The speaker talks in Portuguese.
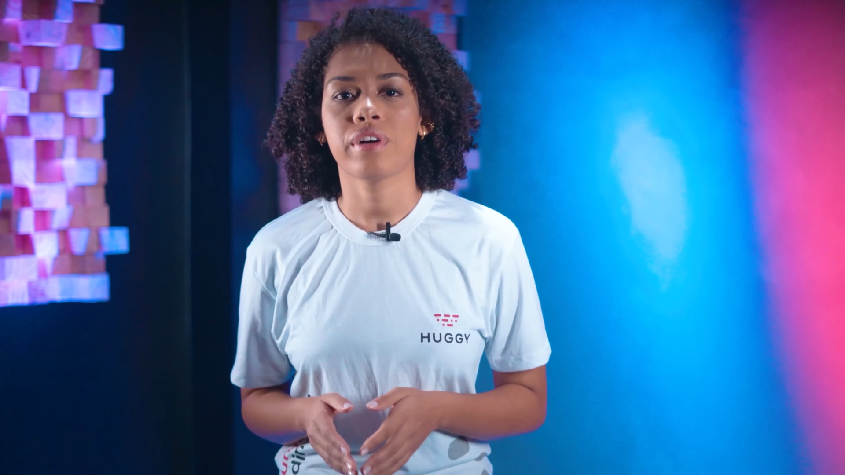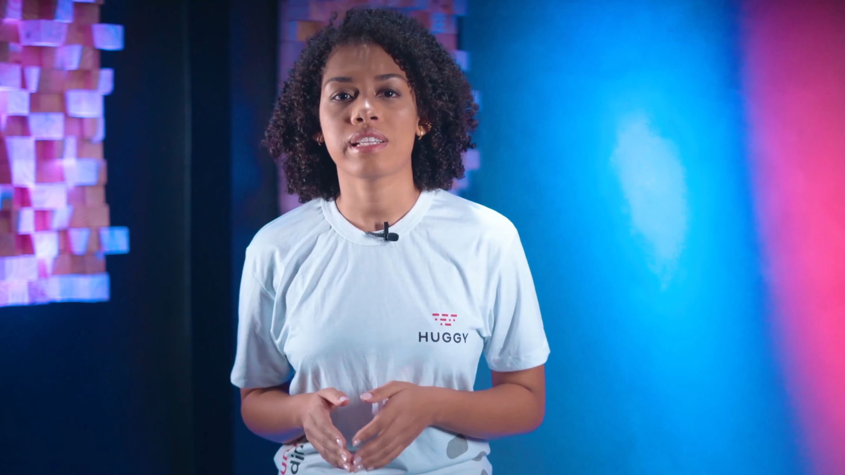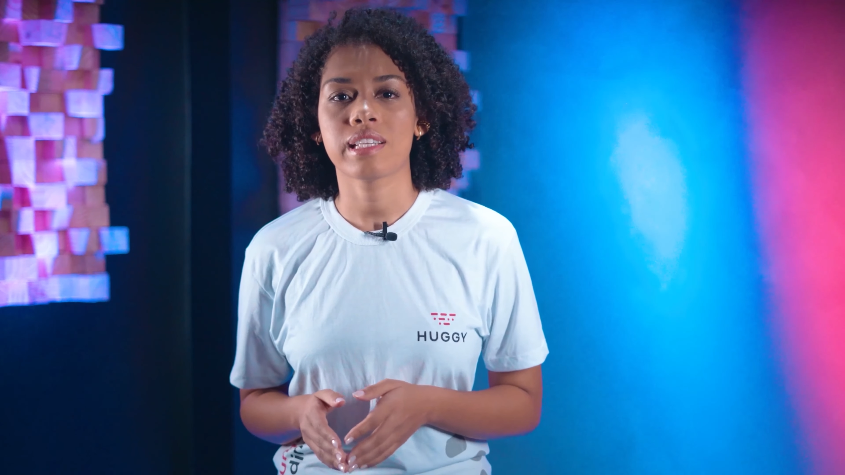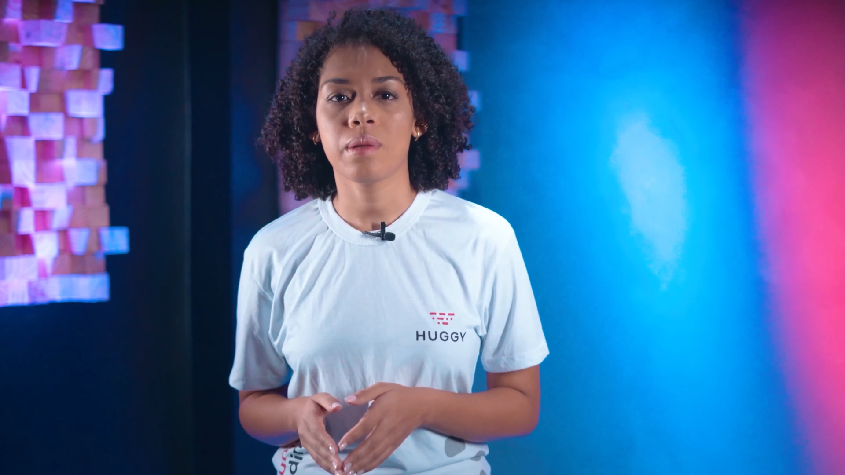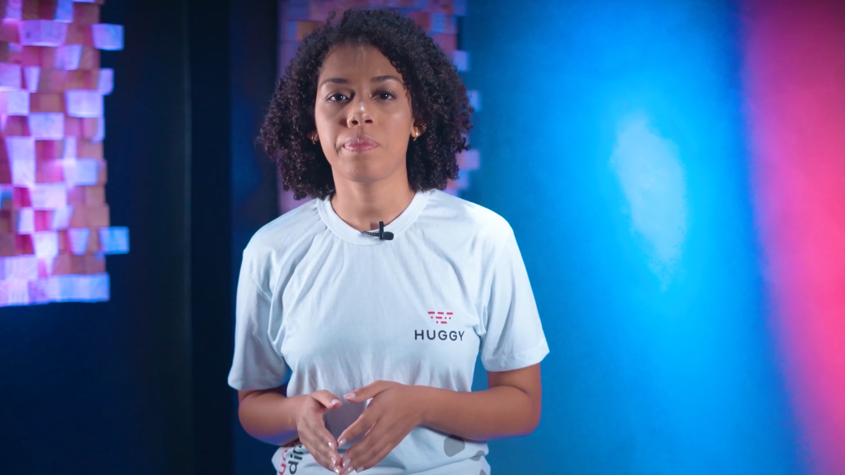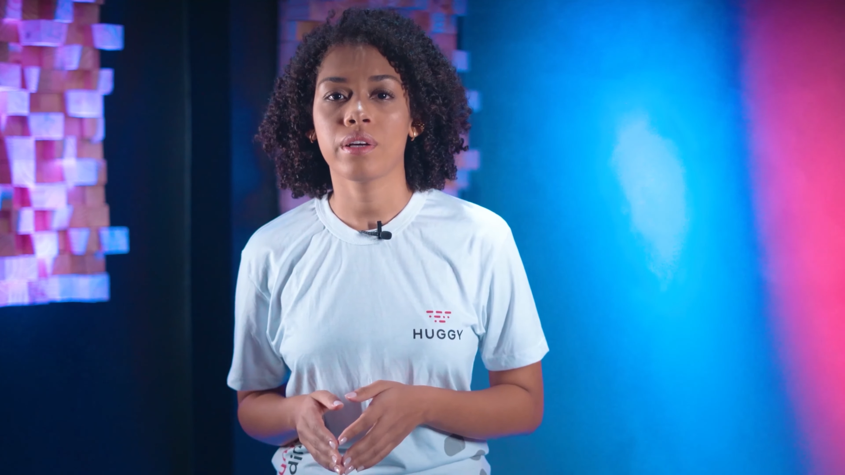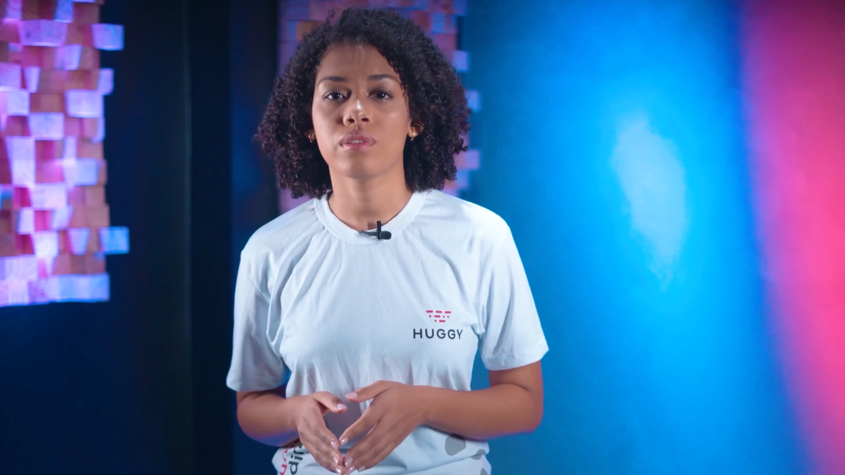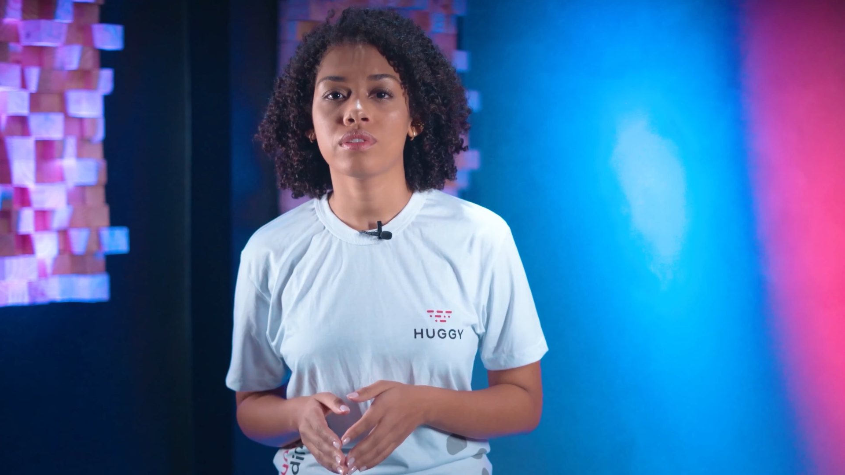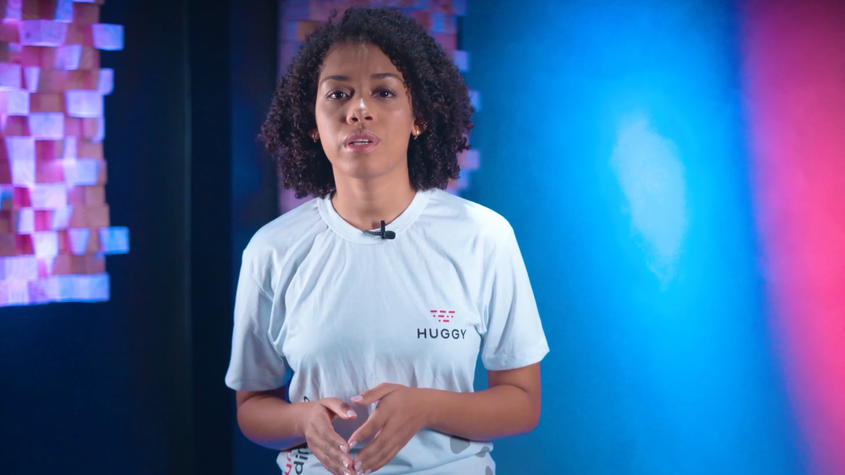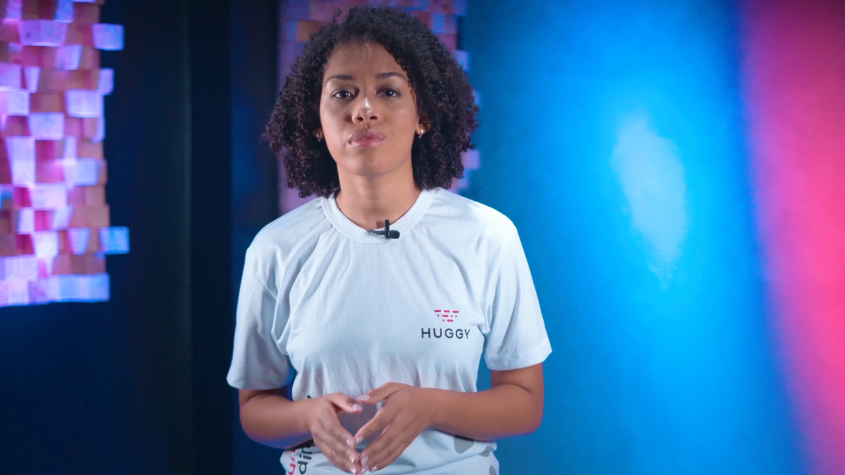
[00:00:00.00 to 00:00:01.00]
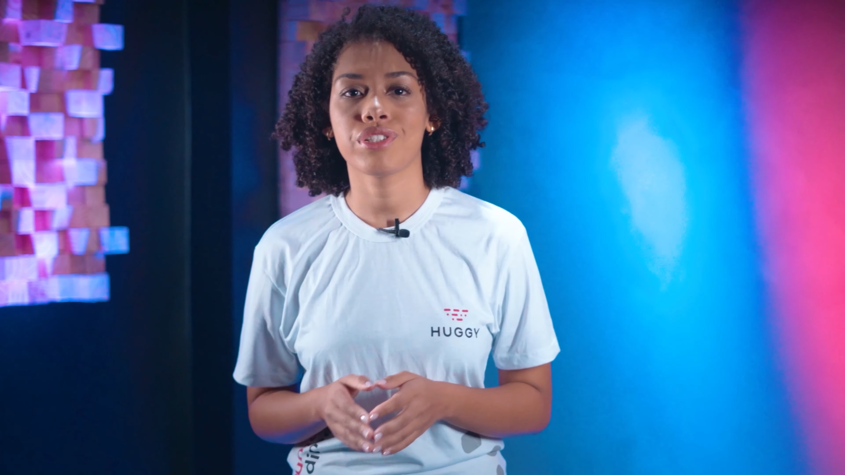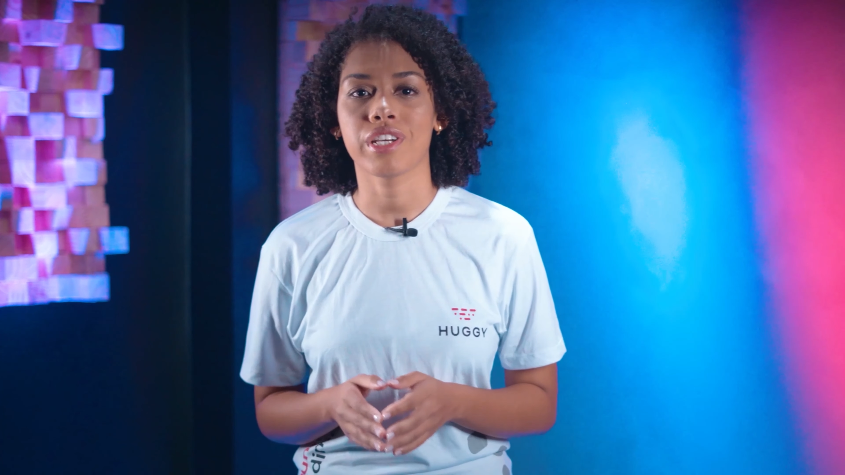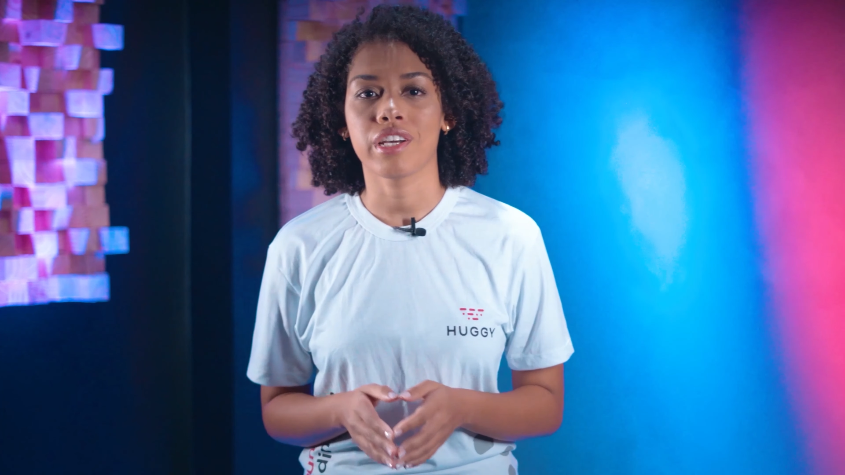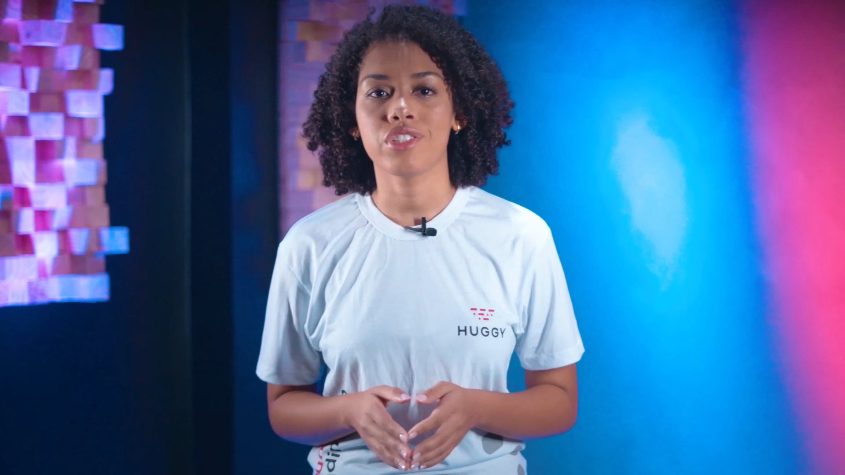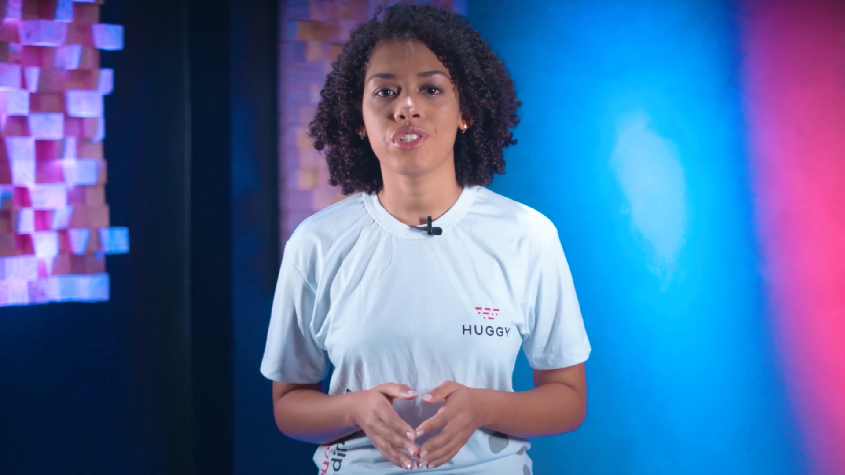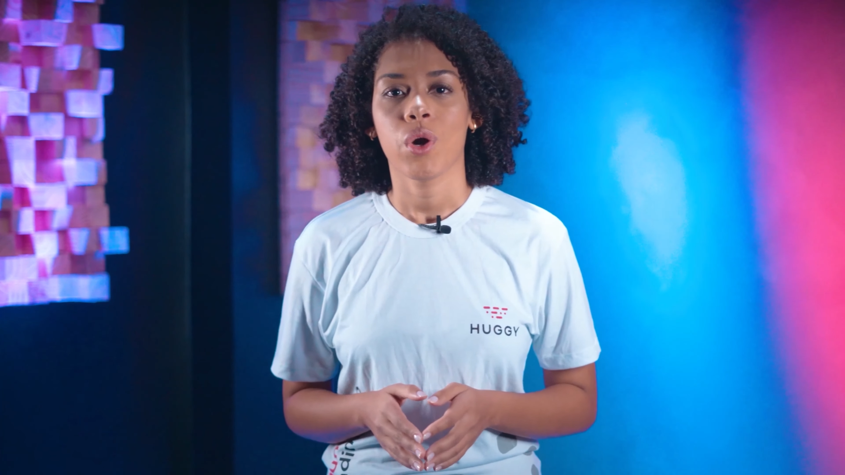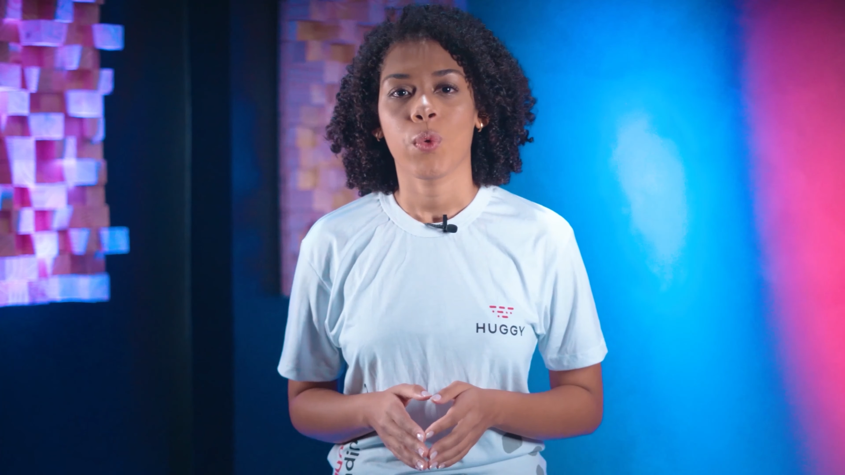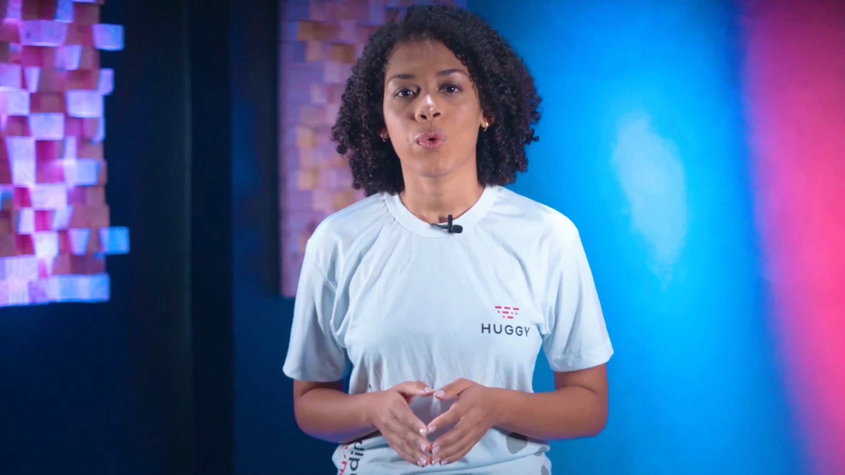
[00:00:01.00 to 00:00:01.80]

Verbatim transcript: fazer a pergunta em um chat